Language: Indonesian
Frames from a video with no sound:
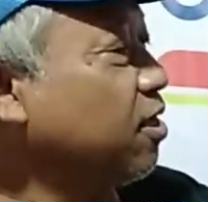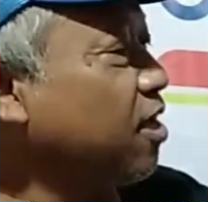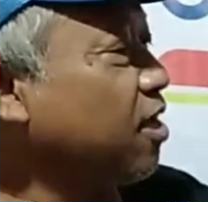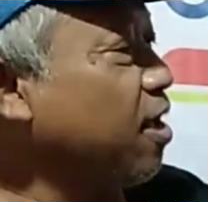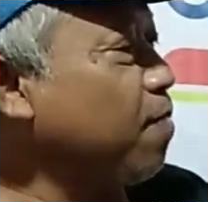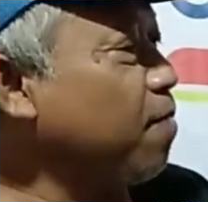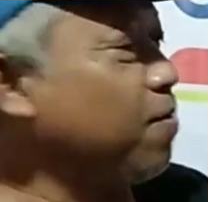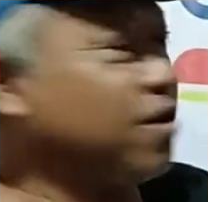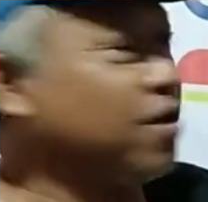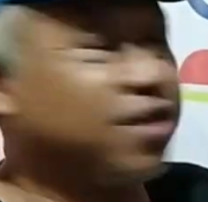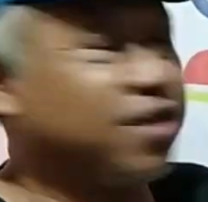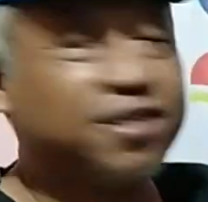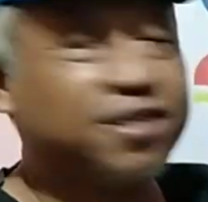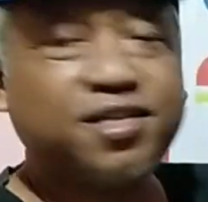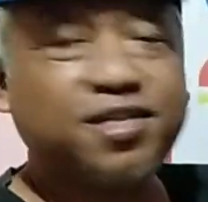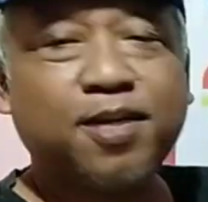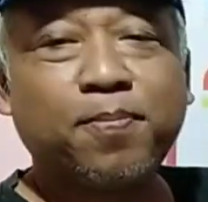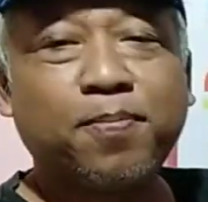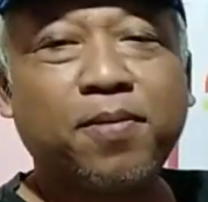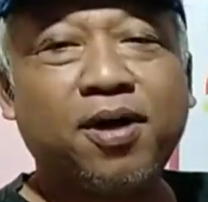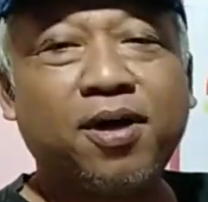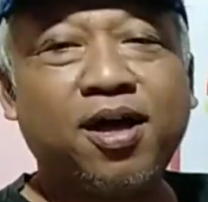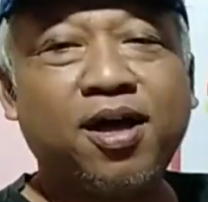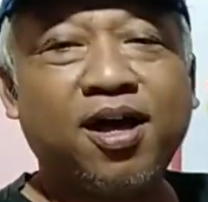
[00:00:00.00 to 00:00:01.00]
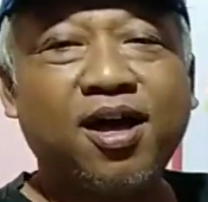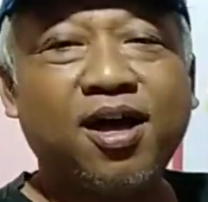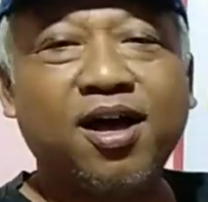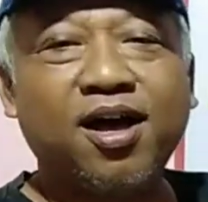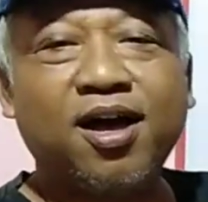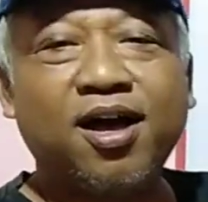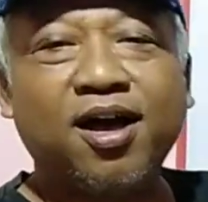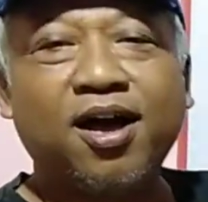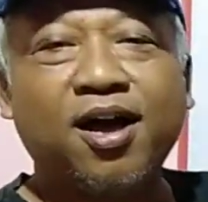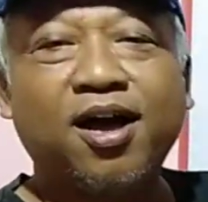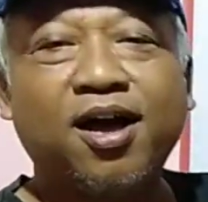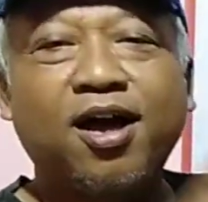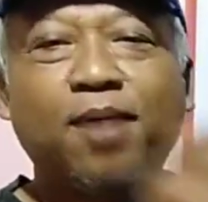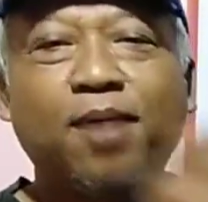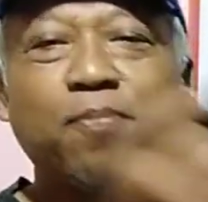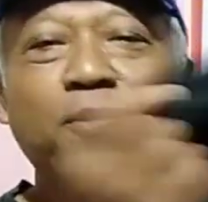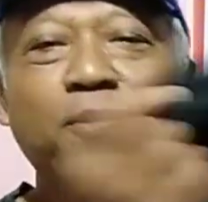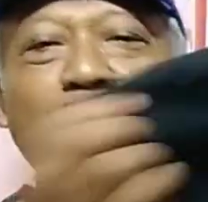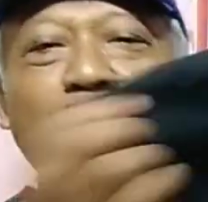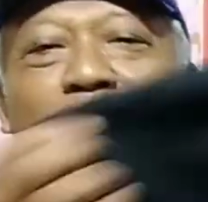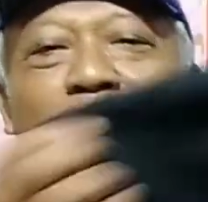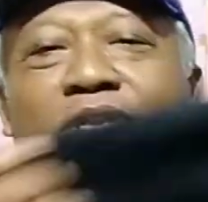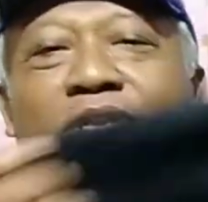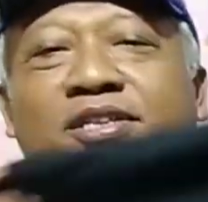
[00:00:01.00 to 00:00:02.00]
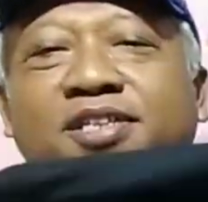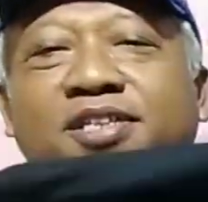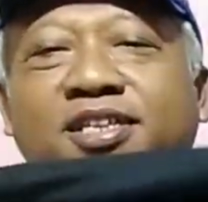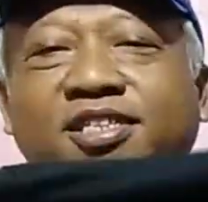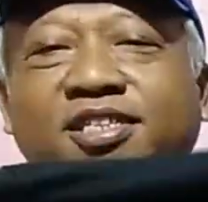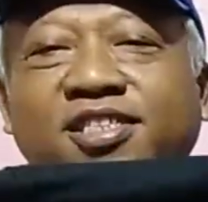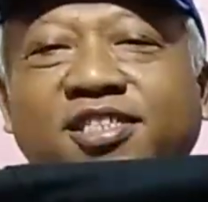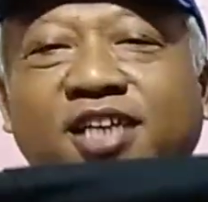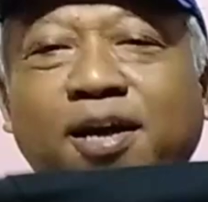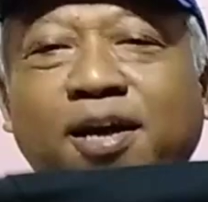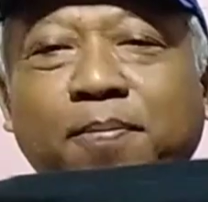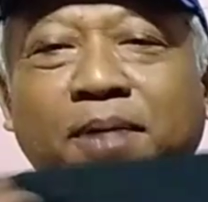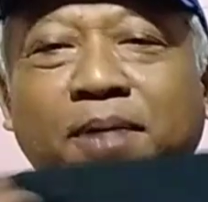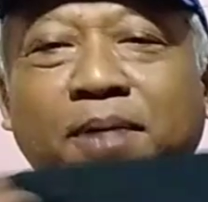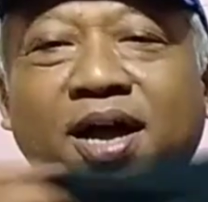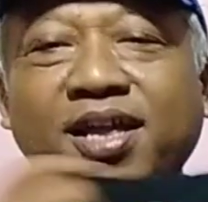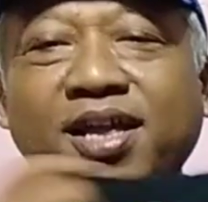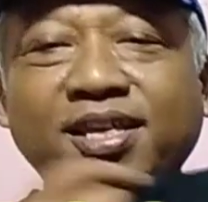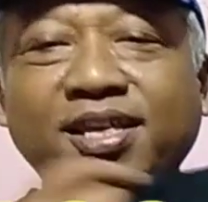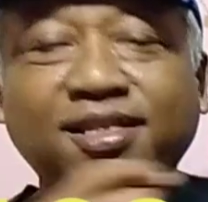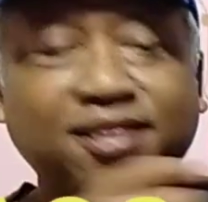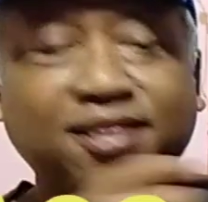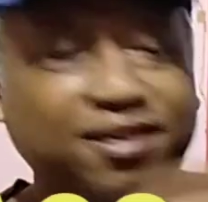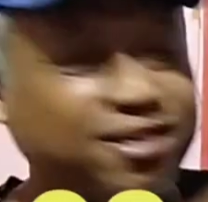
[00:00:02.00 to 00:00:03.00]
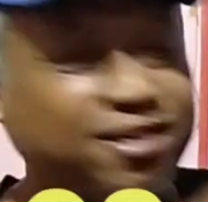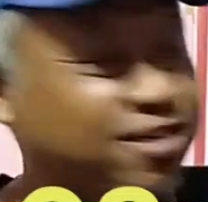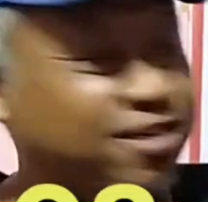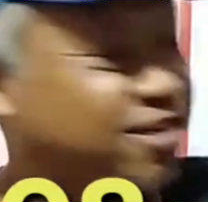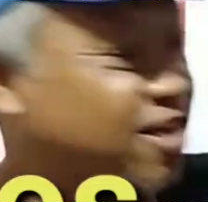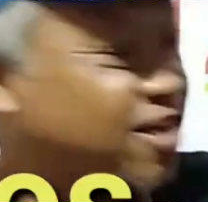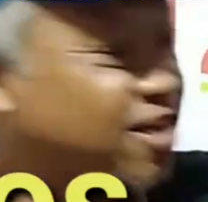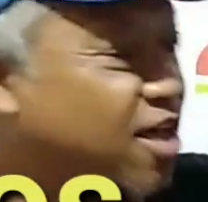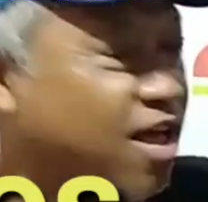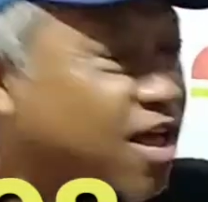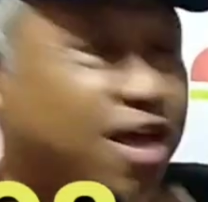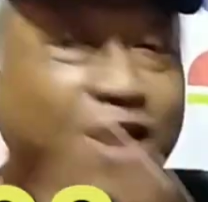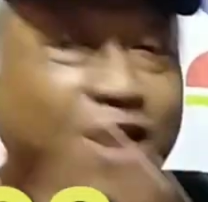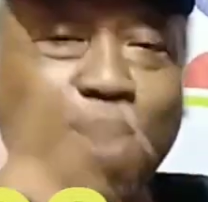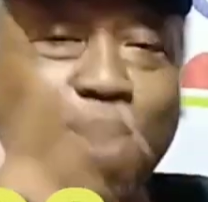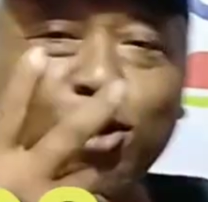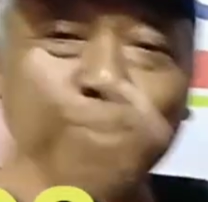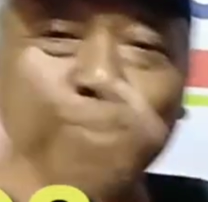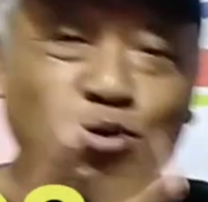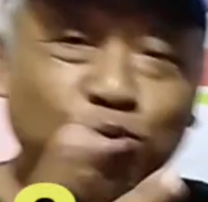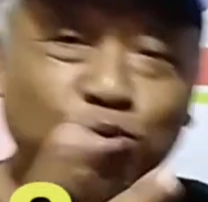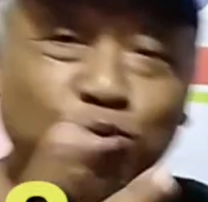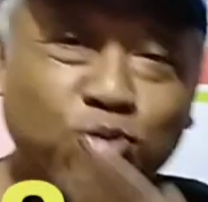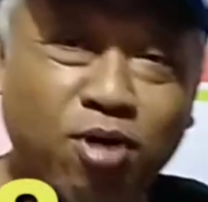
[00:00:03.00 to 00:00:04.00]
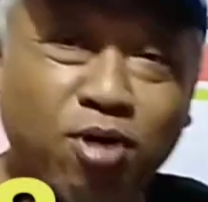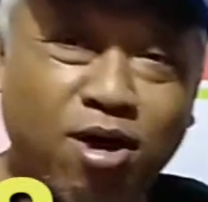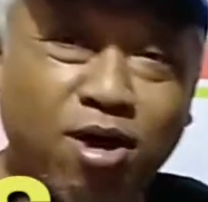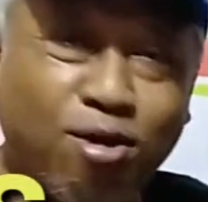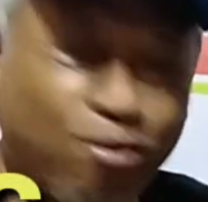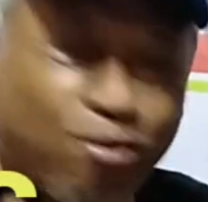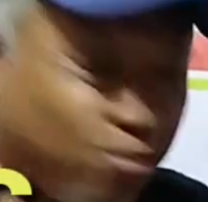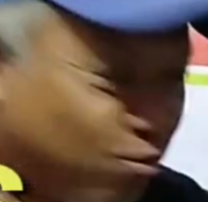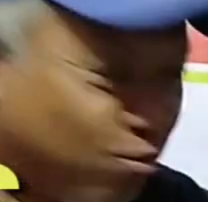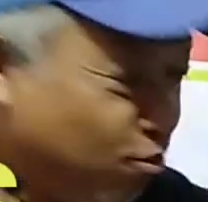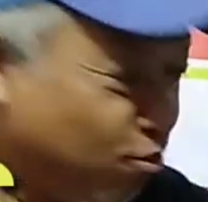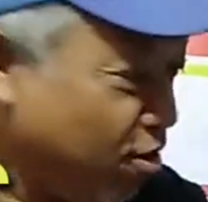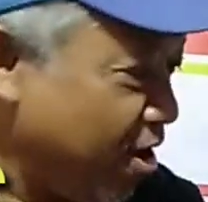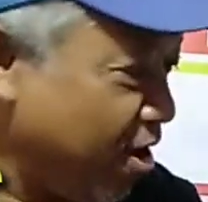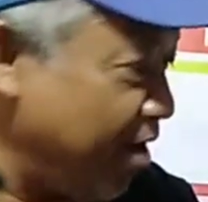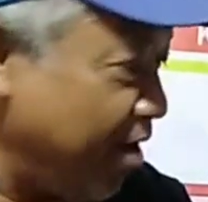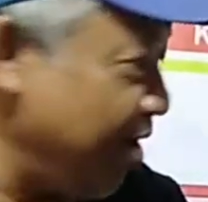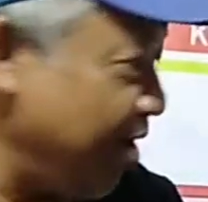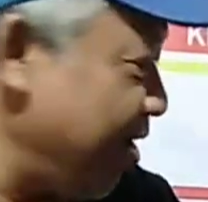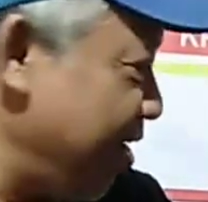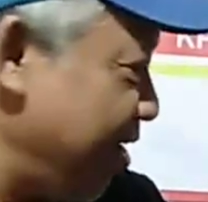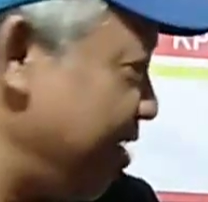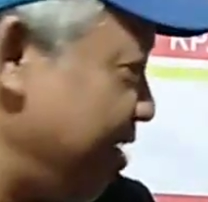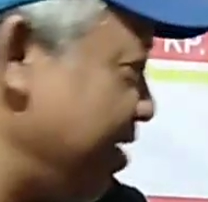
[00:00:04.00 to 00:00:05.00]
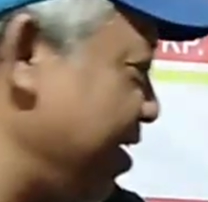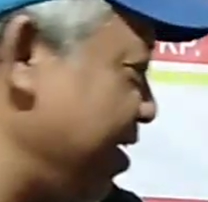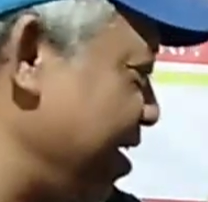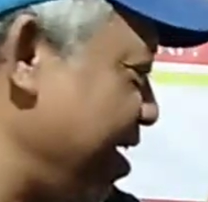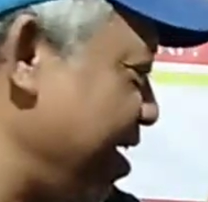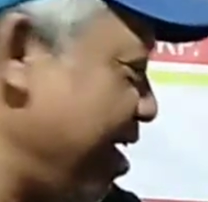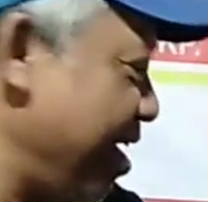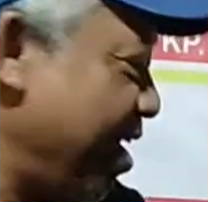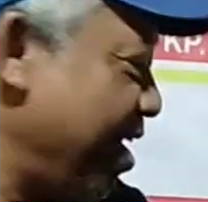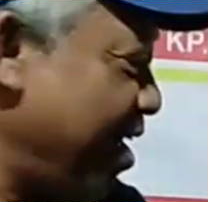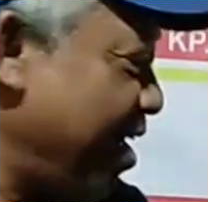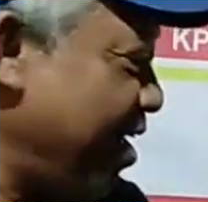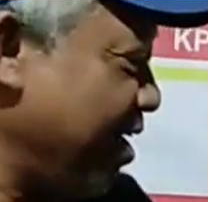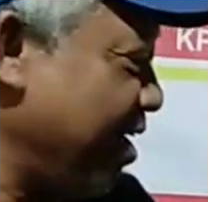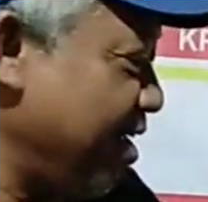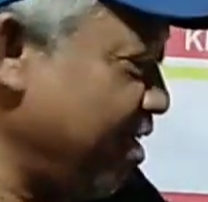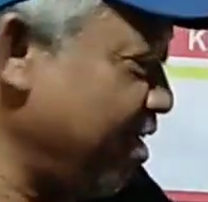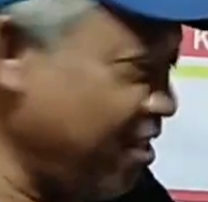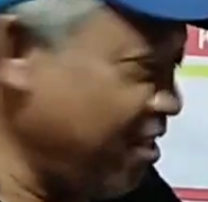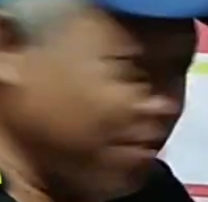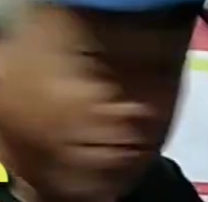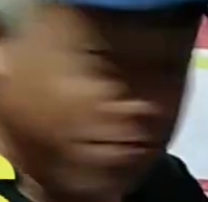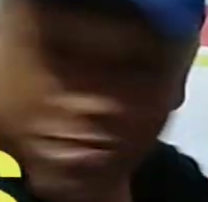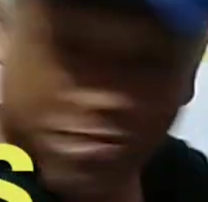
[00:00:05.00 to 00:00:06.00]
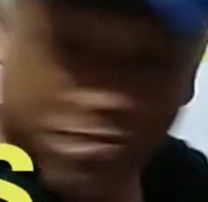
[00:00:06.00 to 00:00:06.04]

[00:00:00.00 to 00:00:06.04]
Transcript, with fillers: gambarnya siapa Habib Rizik siap hanya tersedia dua ukuran harganya